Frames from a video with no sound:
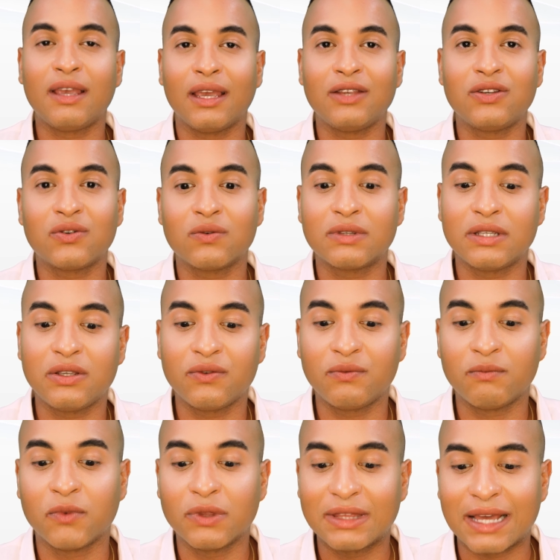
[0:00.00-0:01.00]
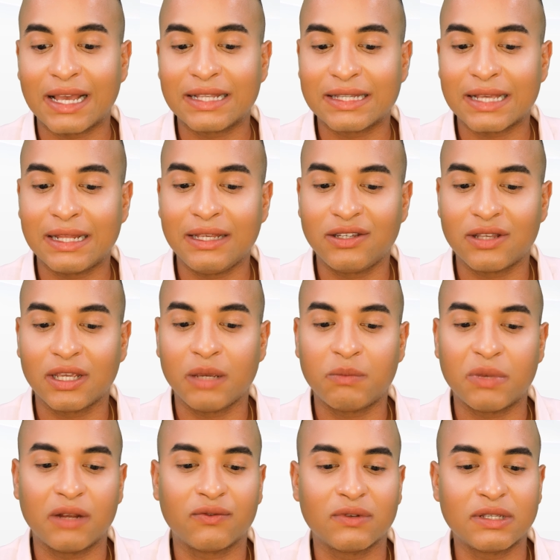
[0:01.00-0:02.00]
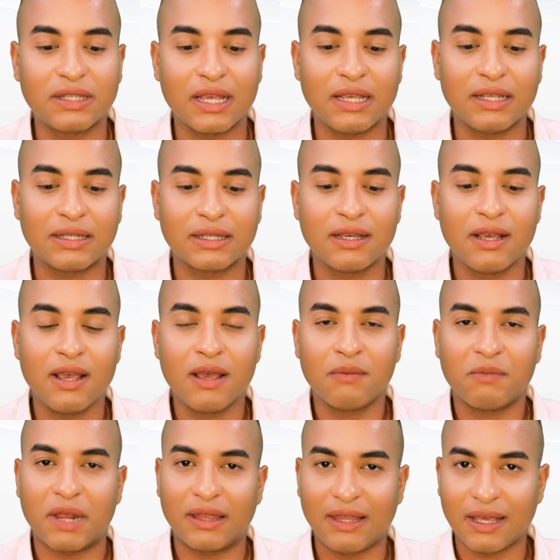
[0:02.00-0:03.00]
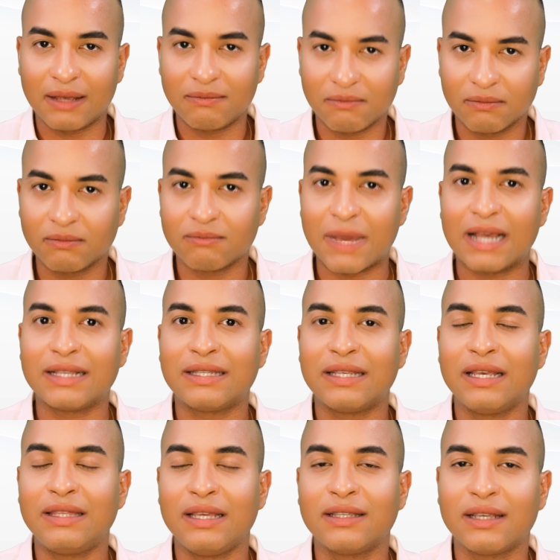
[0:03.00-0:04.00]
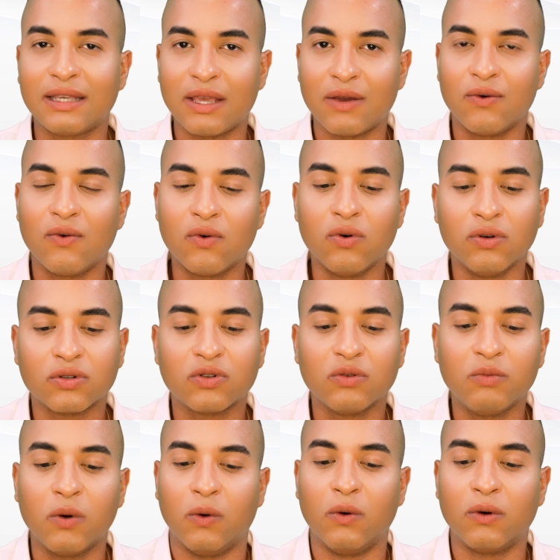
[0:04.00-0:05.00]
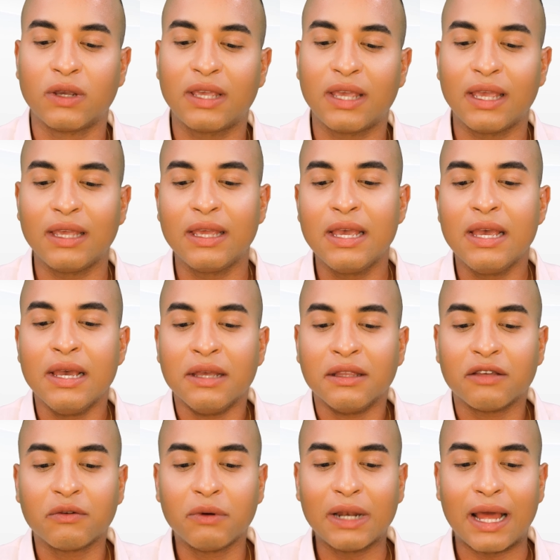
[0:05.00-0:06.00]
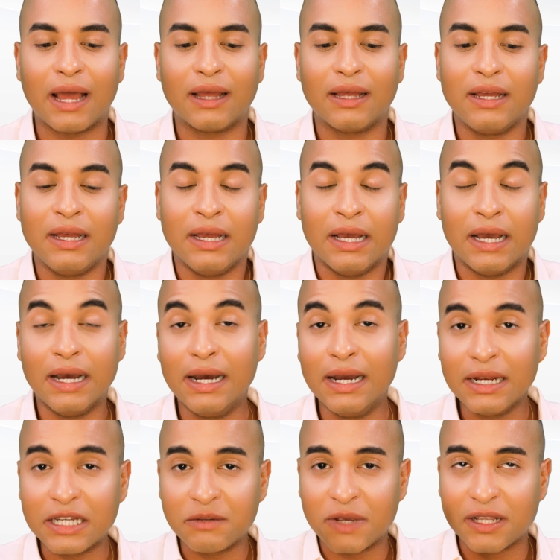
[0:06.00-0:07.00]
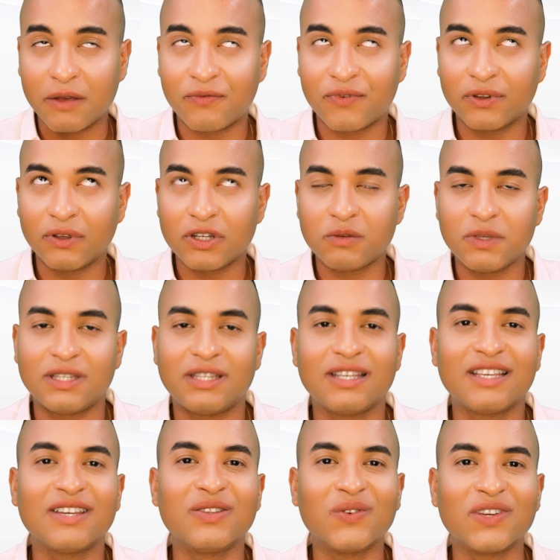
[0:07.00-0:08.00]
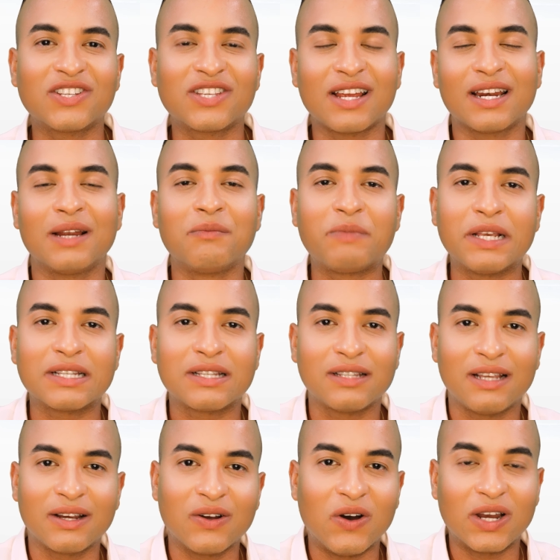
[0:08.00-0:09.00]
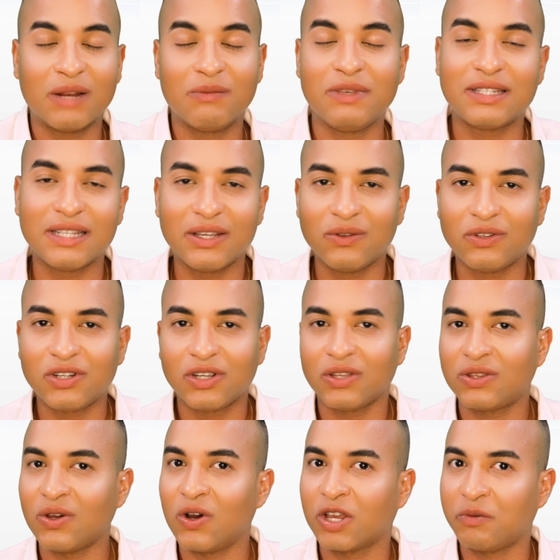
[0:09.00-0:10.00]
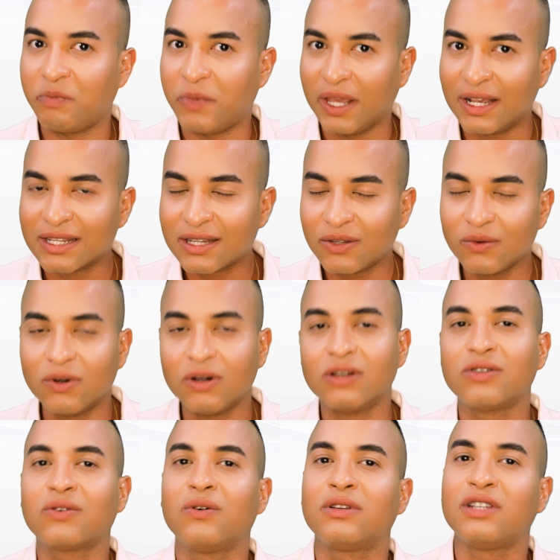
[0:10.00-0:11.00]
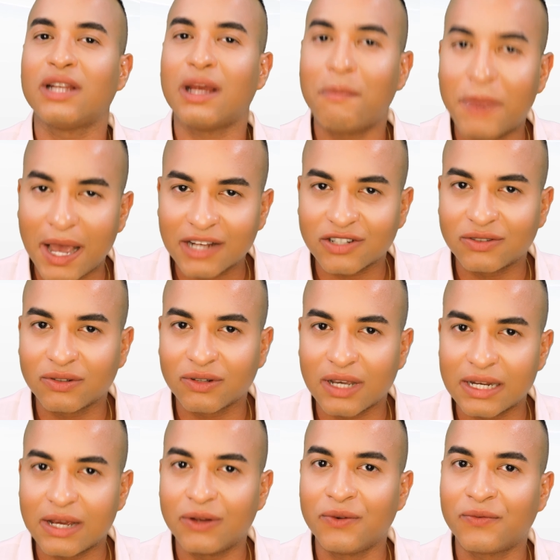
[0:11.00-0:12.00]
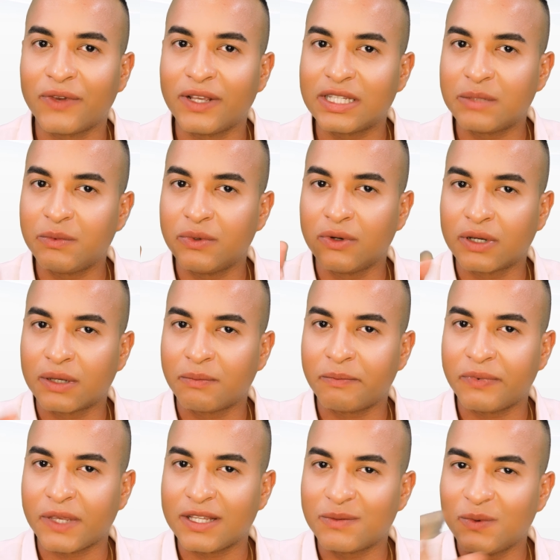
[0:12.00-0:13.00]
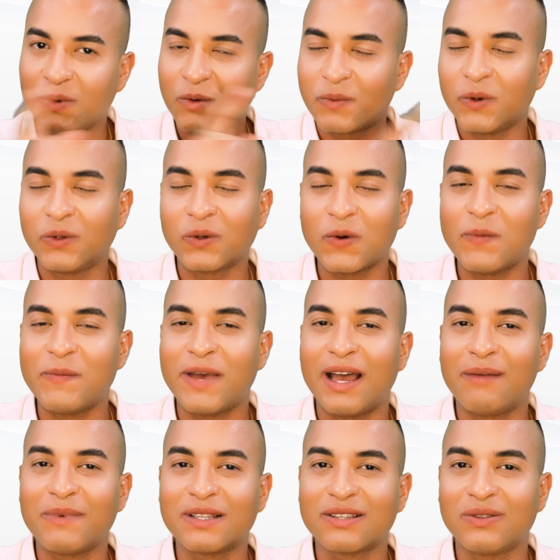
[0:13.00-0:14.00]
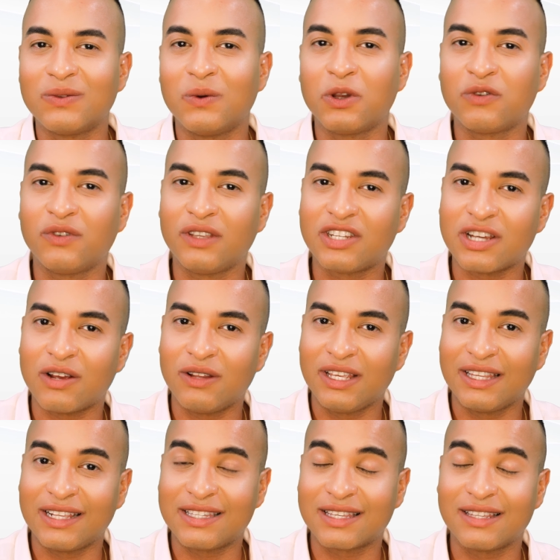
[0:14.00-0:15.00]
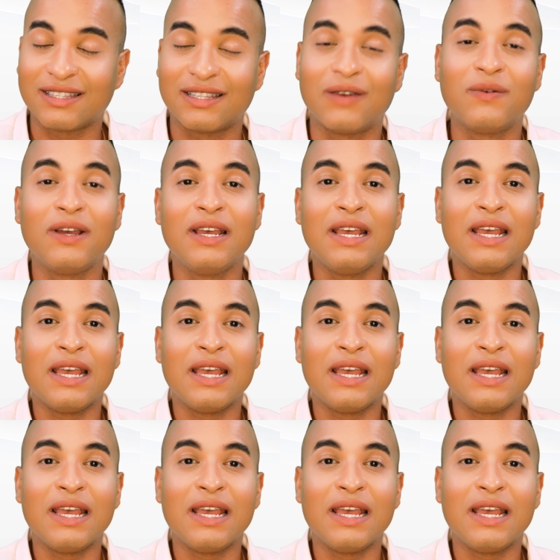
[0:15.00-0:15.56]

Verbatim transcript: que a gente conseguiu montar essa lista aqui para vocês, para ter mais certeza que é um curso bom, ok? Então vamos lá. Antes de mais nada, for me seguir no Instagram Pensando Agora, me seguir no TikTok Pensando Hoje, curtir a página do canal no Facebook, facebook.com.br Pensando Hoje, vou deixar o link na descrição,